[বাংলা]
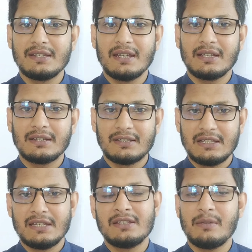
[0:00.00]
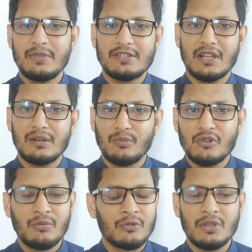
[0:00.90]
কেন্দ্রিক তিনি যে বিচারের
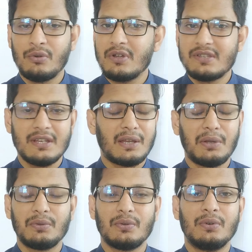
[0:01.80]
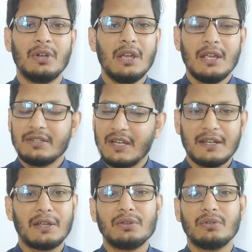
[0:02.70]
মুখোমুখি হয়েছে কিন্তু
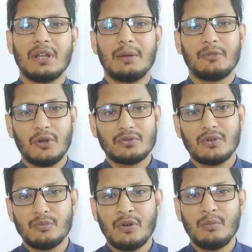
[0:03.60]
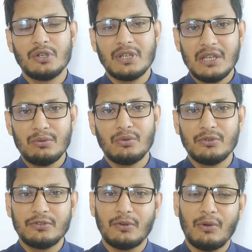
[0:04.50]
সেটা কিন্তু না ডক্টর মোহাম্মদ
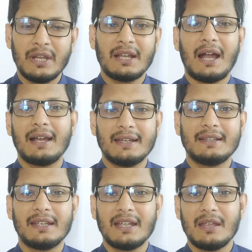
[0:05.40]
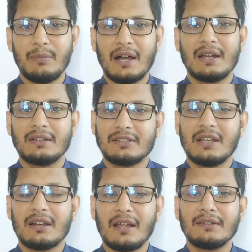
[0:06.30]
ইউনুস অনেক আগে থেকেই
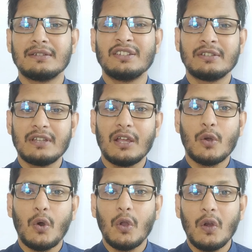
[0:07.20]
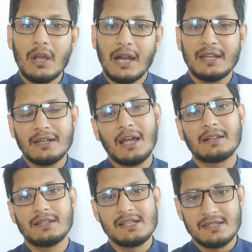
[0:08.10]
বাংলাদেশের রাজনীতিতে কল কাঠি
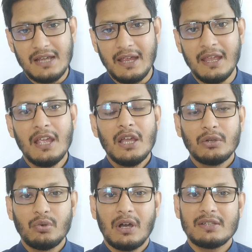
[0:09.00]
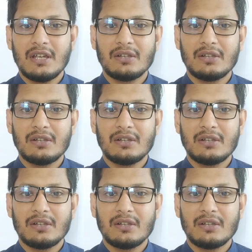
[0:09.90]
নাড়তে চায় দু